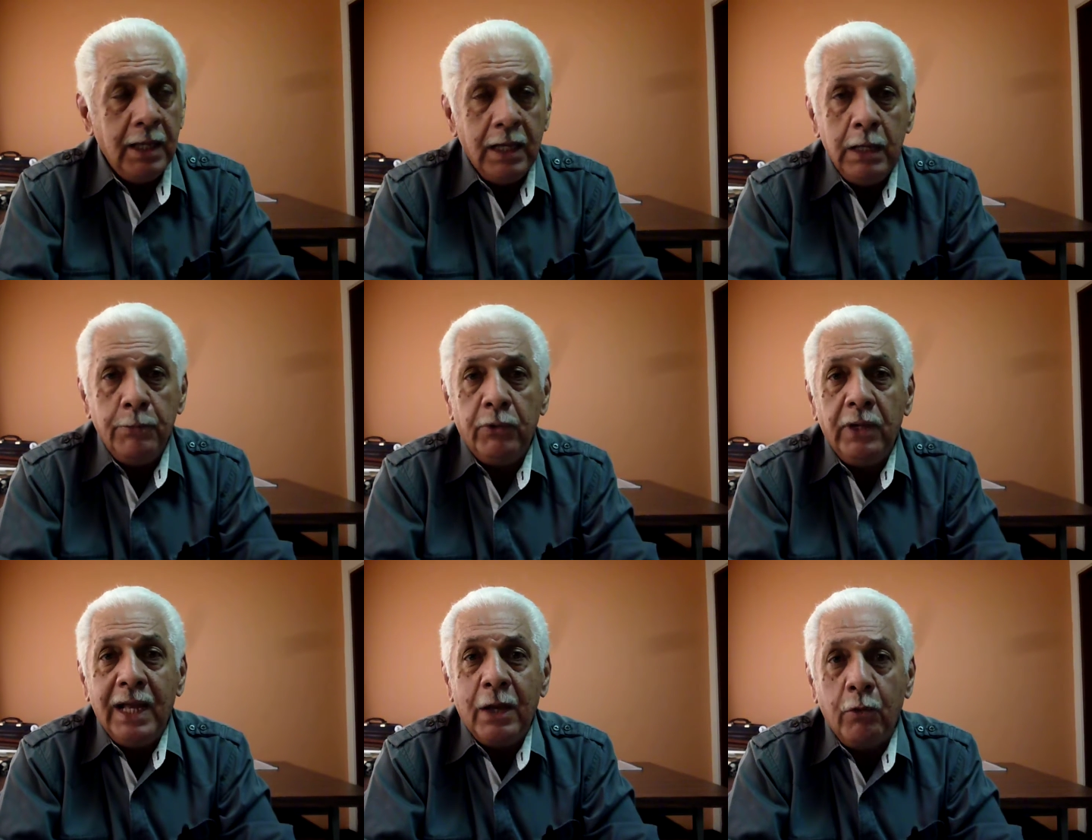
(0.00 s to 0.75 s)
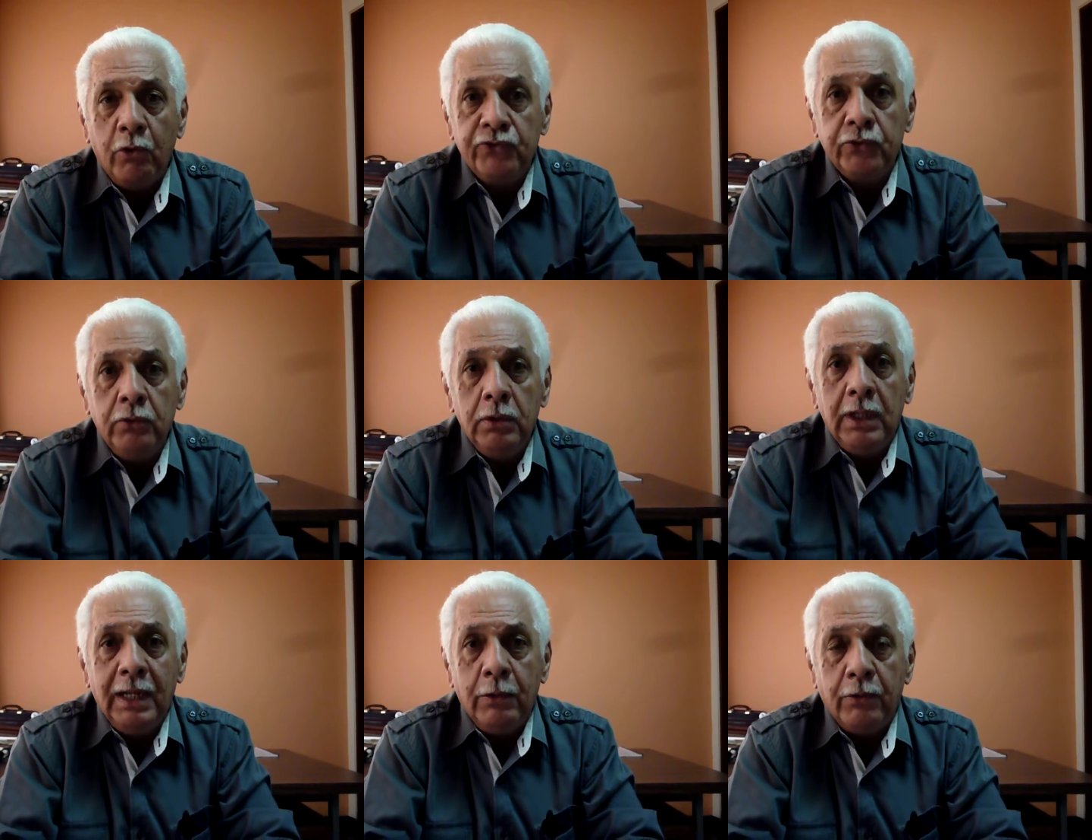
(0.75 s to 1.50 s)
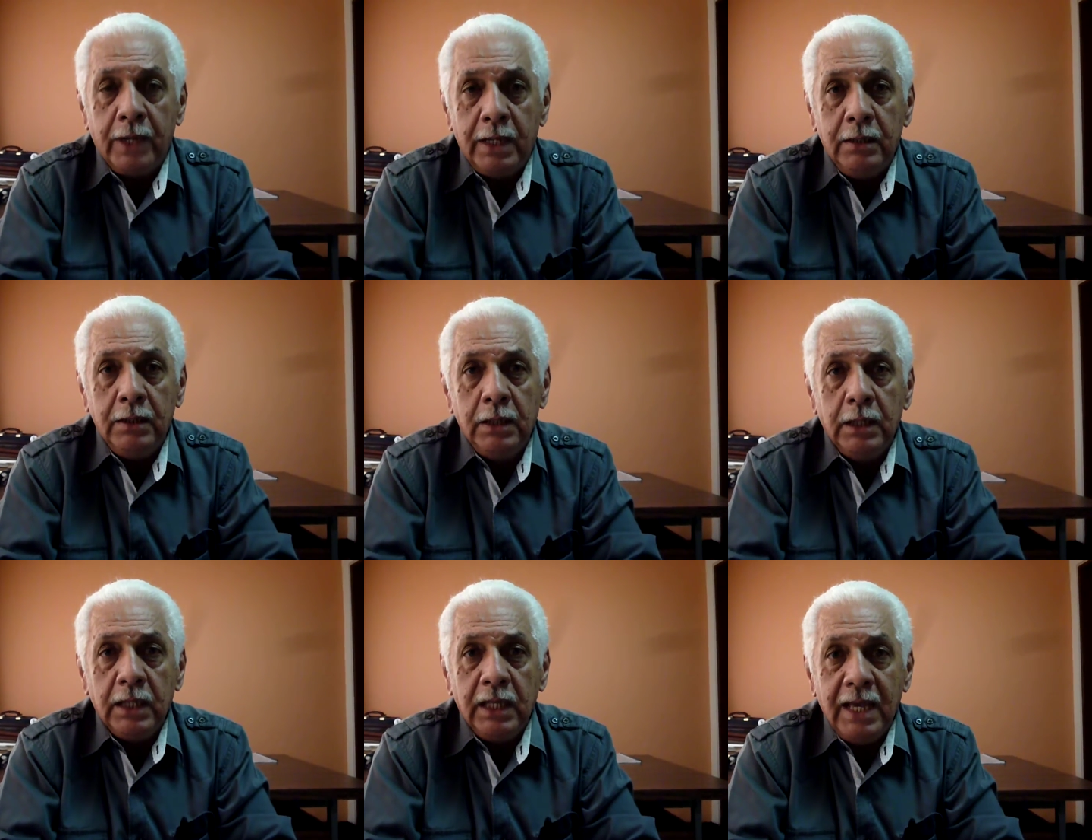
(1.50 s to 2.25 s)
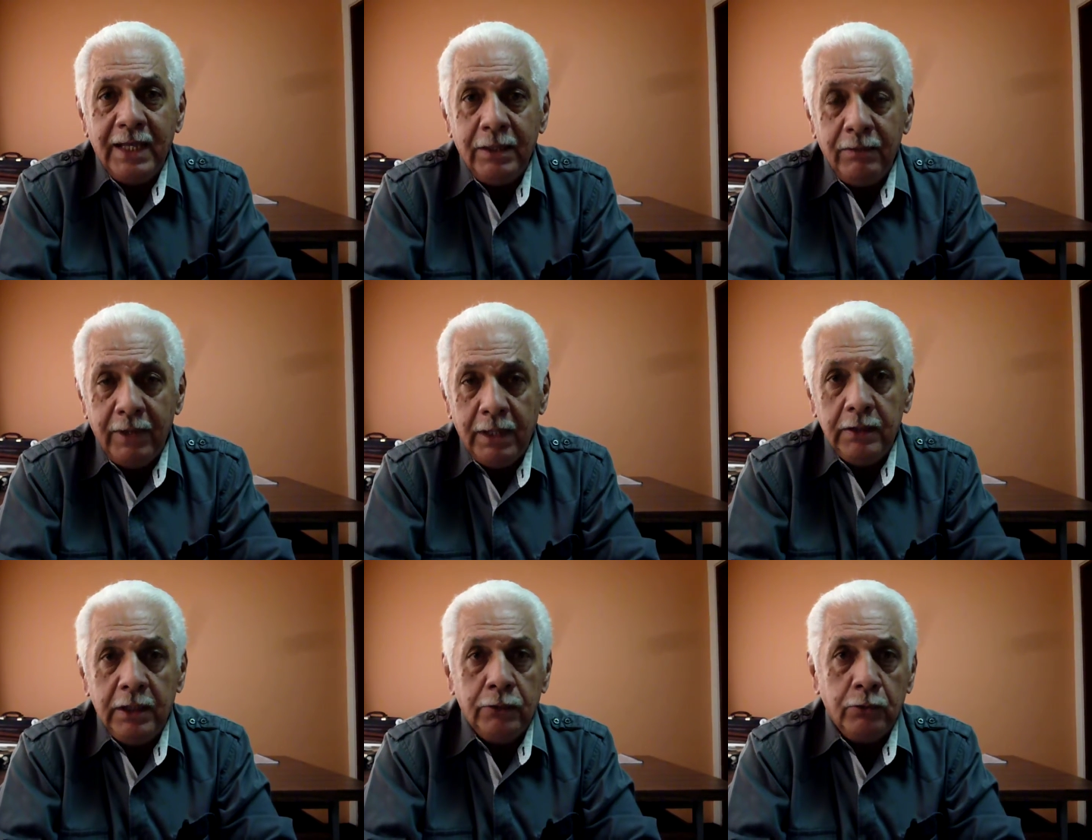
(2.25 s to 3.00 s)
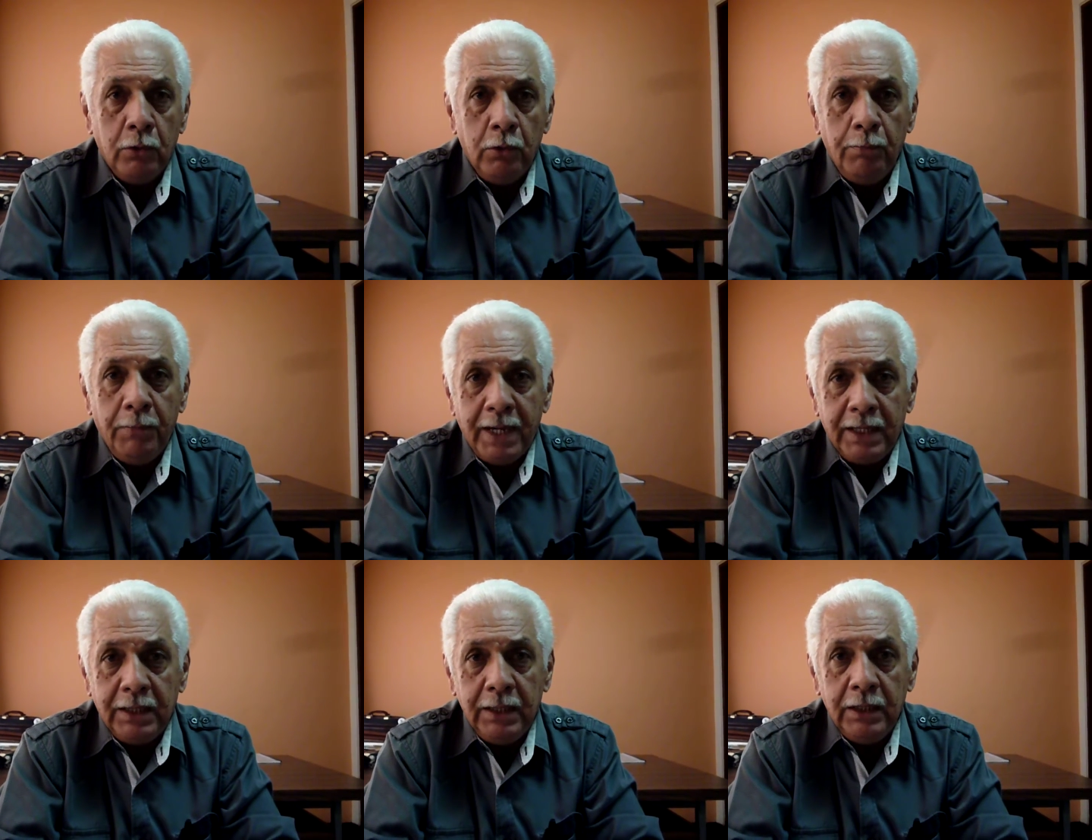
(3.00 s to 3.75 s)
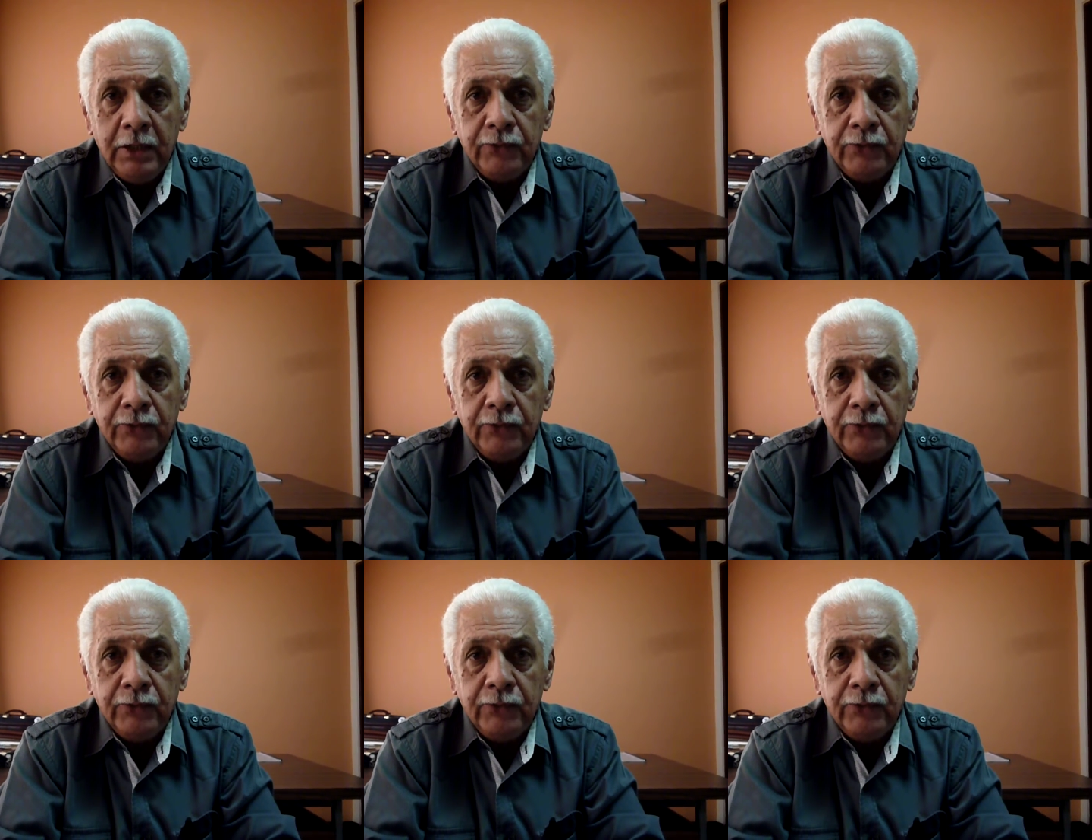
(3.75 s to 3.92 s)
es por el acoso laboral que a nivel de todos los parques